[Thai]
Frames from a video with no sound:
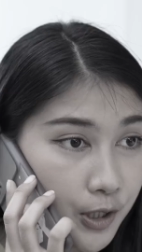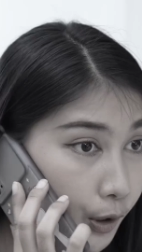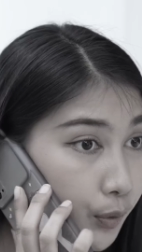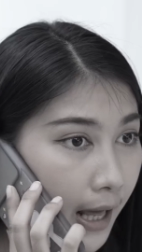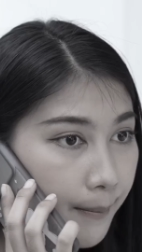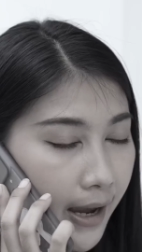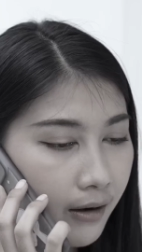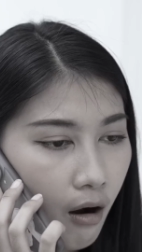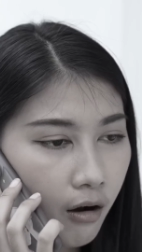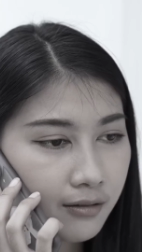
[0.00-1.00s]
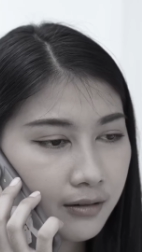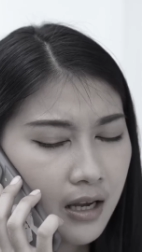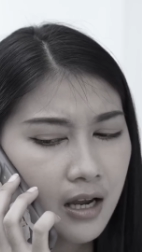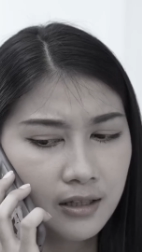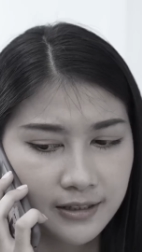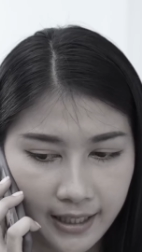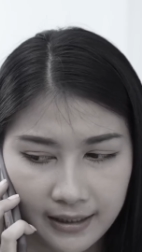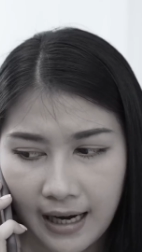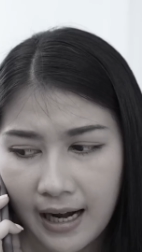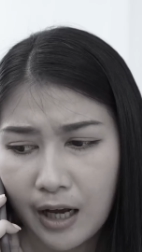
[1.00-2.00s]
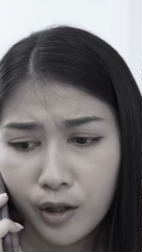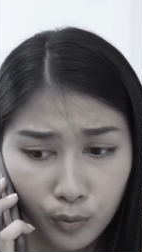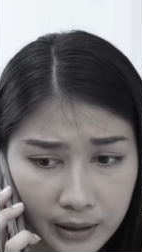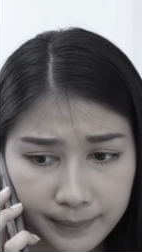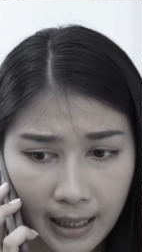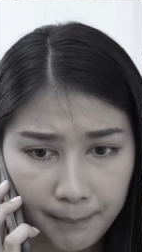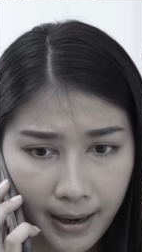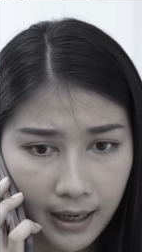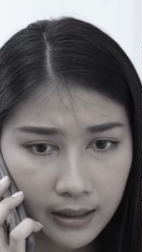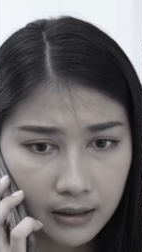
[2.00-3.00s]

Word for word: มาช่วยดูแลแม่ก่อนเสร็จงานแล้วเดี๋ยวหนูรีบตามไป